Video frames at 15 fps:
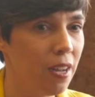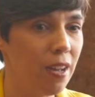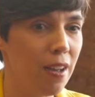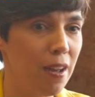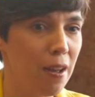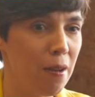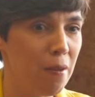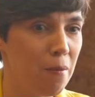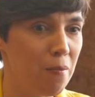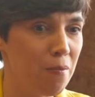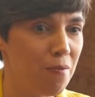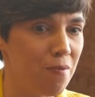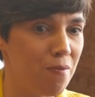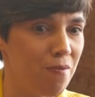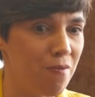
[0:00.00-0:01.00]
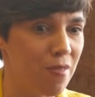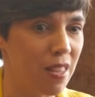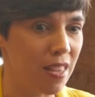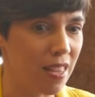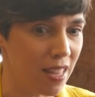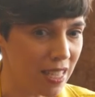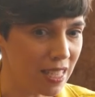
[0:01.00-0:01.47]

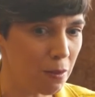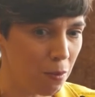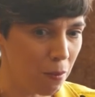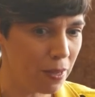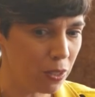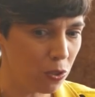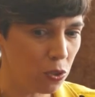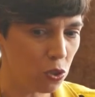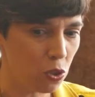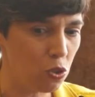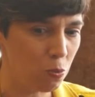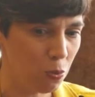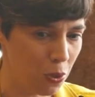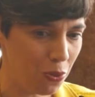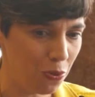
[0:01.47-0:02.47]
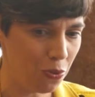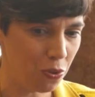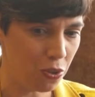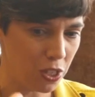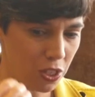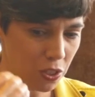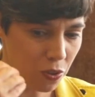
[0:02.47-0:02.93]
y en ese momento esto es muy duro
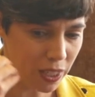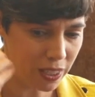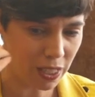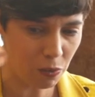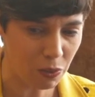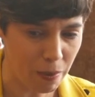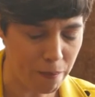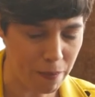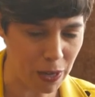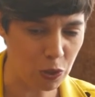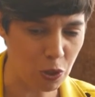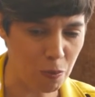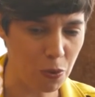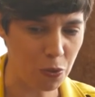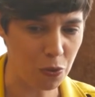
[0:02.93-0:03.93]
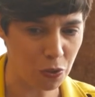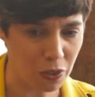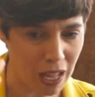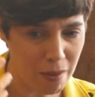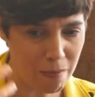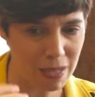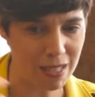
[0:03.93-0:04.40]
y esto genera un impacto
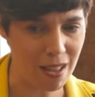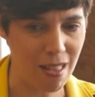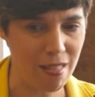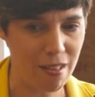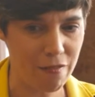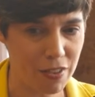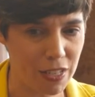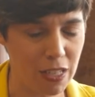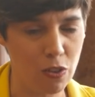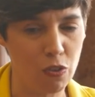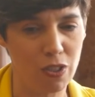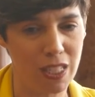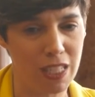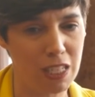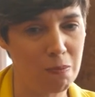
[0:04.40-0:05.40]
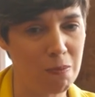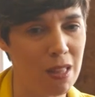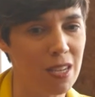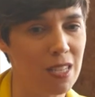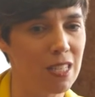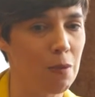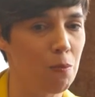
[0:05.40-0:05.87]
emocional más allá del físico en esas
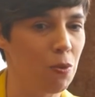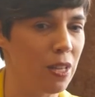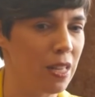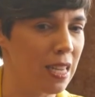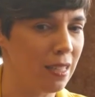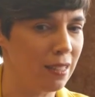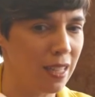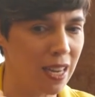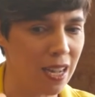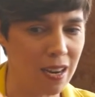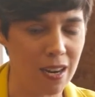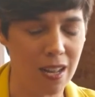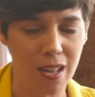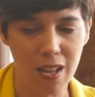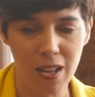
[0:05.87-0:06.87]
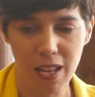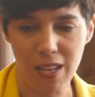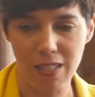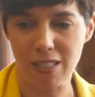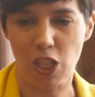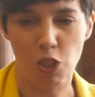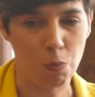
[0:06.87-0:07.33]
madres que puede generar
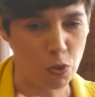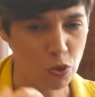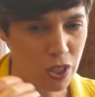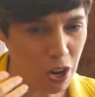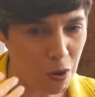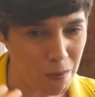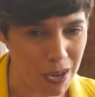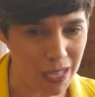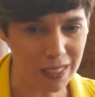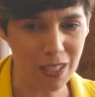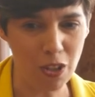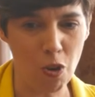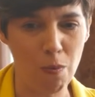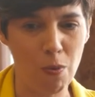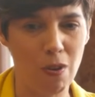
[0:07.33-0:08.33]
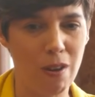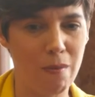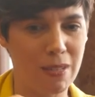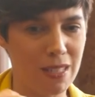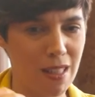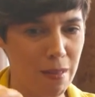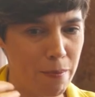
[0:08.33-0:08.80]
estrés postraumático,
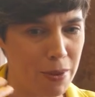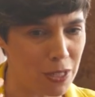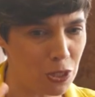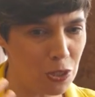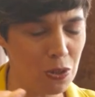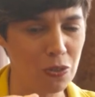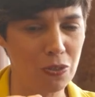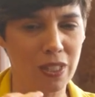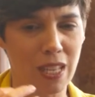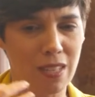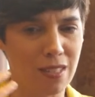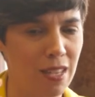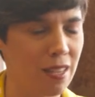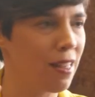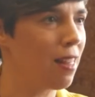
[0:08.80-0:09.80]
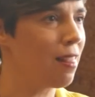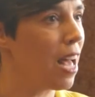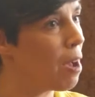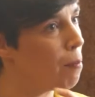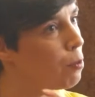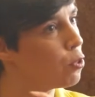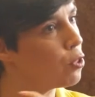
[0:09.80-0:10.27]
problemas de depresión, de ansiedad
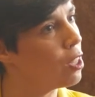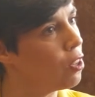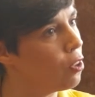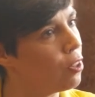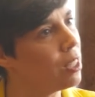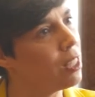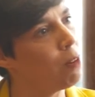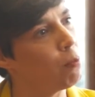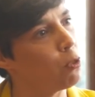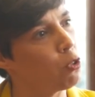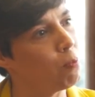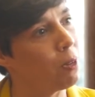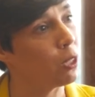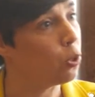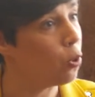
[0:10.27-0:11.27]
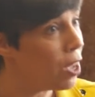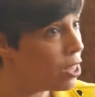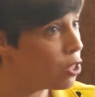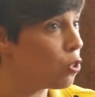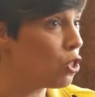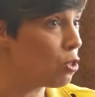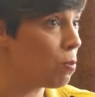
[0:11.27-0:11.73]
a posteriori en el posparto.
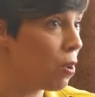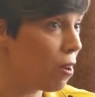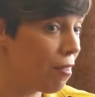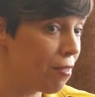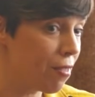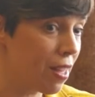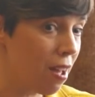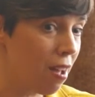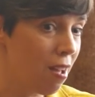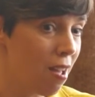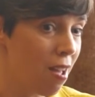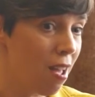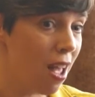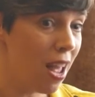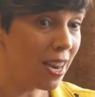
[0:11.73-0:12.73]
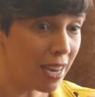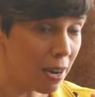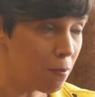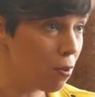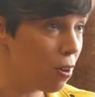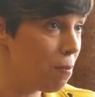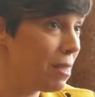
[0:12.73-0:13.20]
el
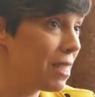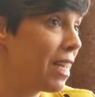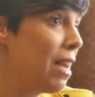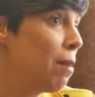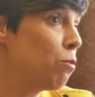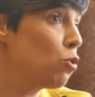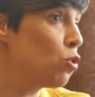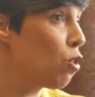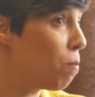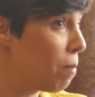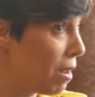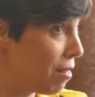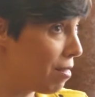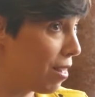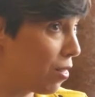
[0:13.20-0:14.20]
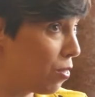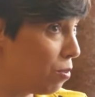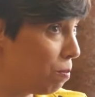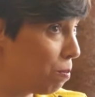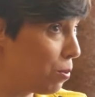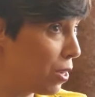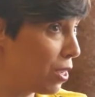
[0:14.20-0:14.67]
gran problema es que la hemos
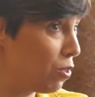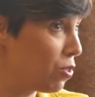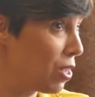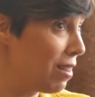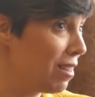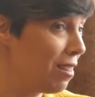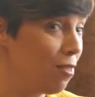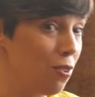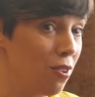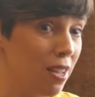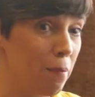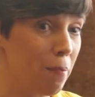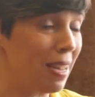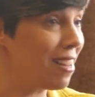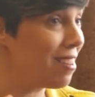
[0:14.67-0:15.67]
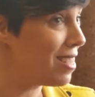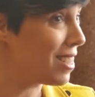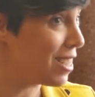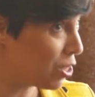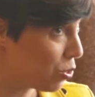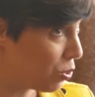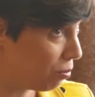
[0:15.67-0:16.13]
normalizado porque nos han dicho que parir es
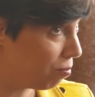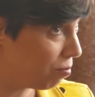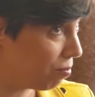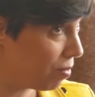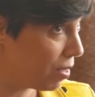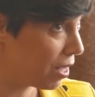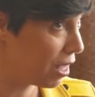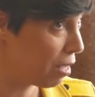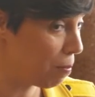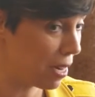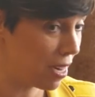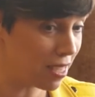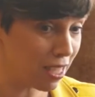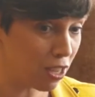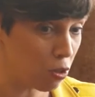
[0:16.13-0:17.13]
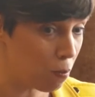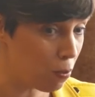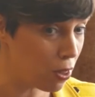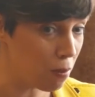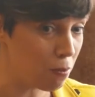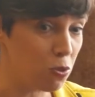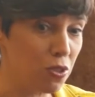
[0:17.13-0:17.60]
esto, que parir es que no
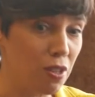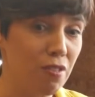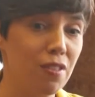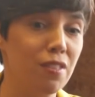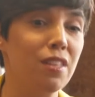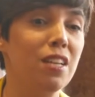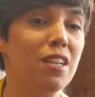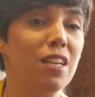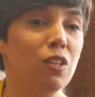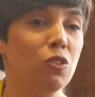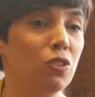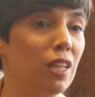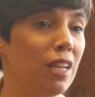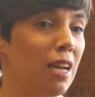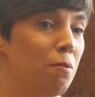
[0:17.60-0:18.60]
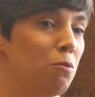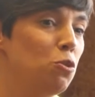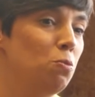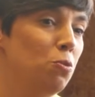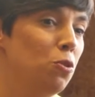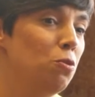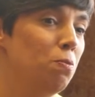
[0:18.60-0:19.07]
podamos decidir, que no
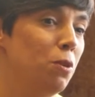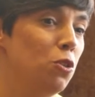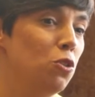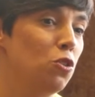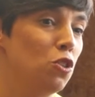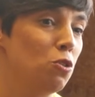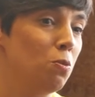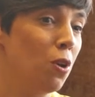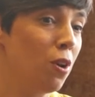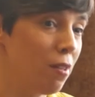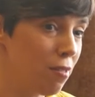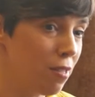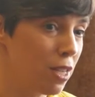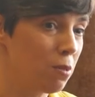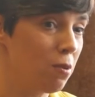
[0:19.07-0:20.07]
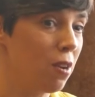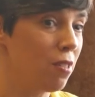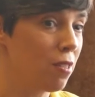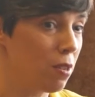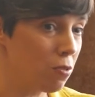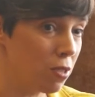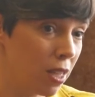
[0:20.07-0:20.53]
tengamos voz, pero esto es violencia, es
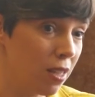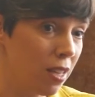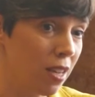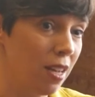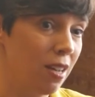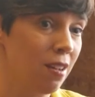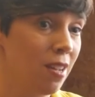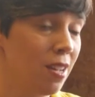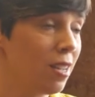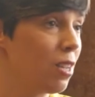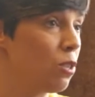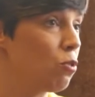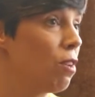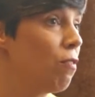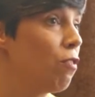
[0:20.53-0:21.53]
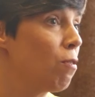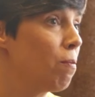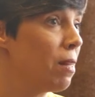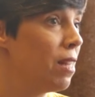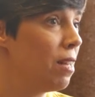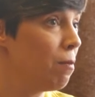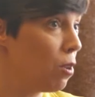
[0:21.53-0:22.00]
violencia obstétrica, que es una
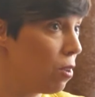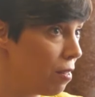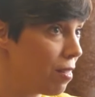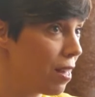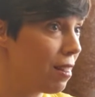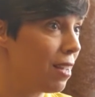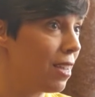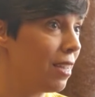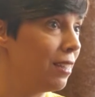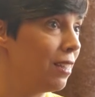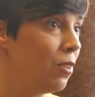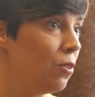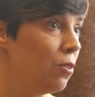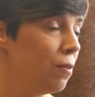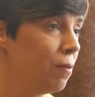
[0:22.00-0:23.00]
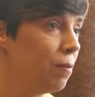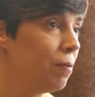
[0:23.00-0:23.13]
forma de violencia de género.